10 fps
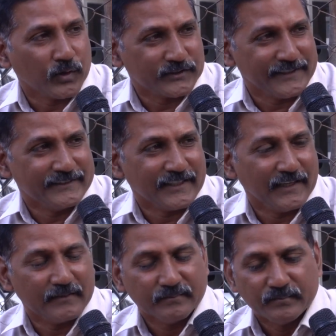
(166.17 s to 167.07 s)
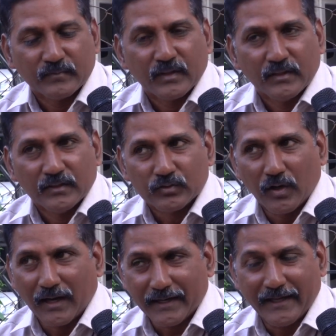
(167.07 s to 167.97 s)
ప్రోత్సహించాలి సో
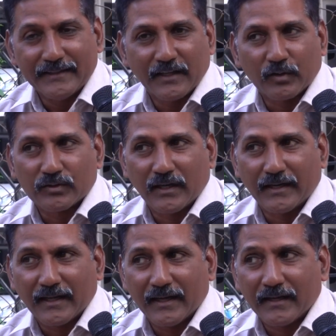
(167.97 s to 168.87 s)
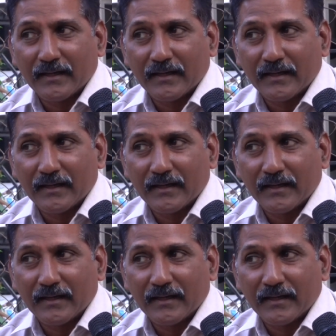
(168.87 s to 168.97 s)
అక్కడ ఏం జరుగుతుందంటే